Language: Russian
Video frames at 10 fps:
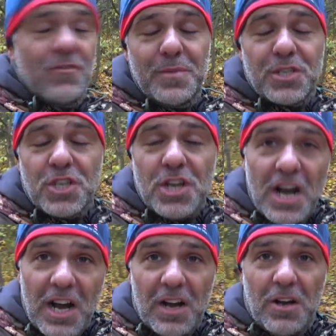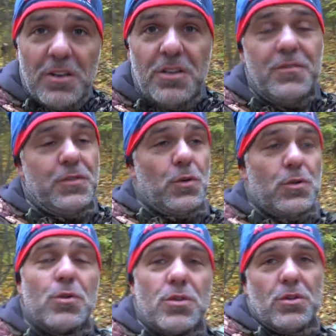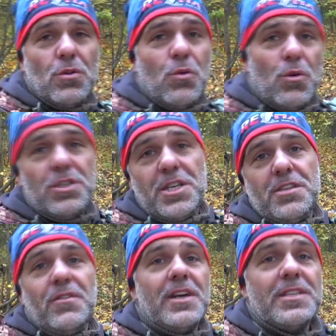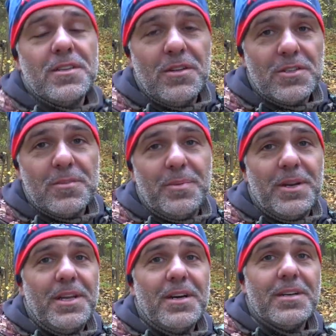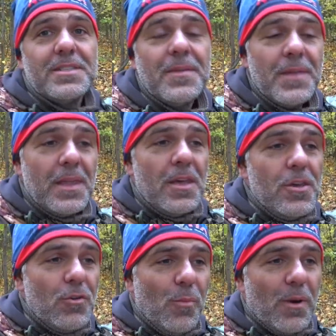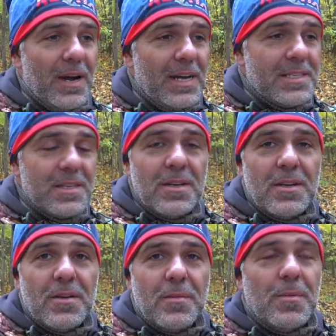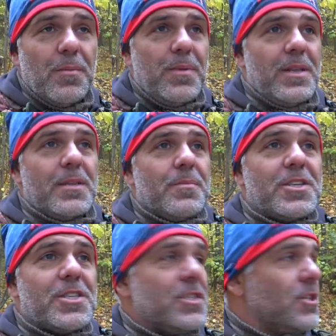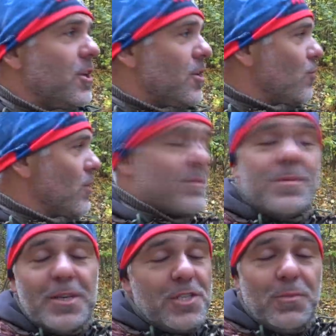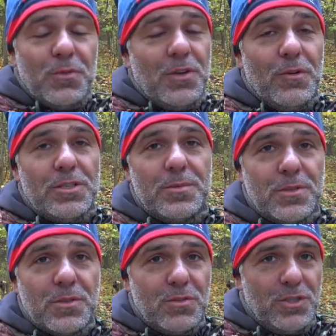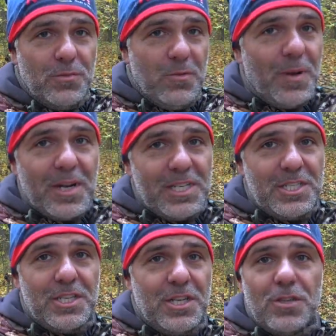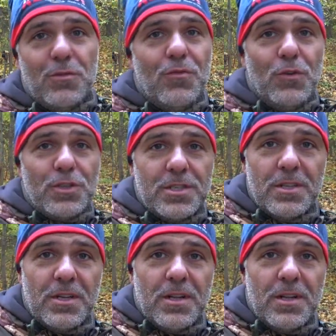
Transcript: в мешках, и все, кто-то другой, дядя Вася, должен приехать и убрать. Мы, блин, от машины далеко, я с большим удовольствием загрузил бы багажник, это увез.